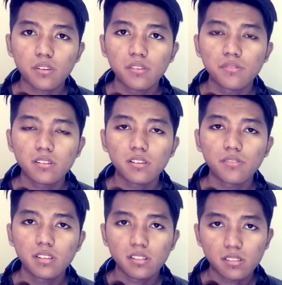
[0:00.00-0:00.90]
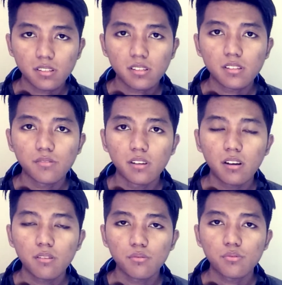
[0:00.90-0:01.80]
keyword-keyword yang sering
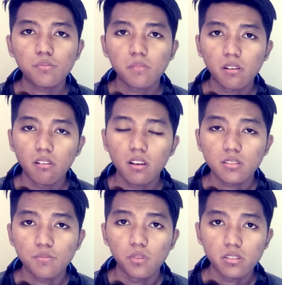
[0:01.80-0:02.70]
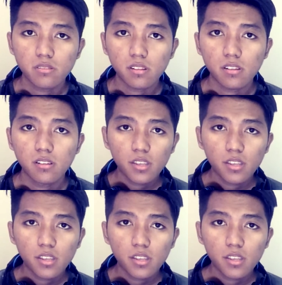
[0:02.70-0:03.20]
digunakan untuk mengolah sebuah string.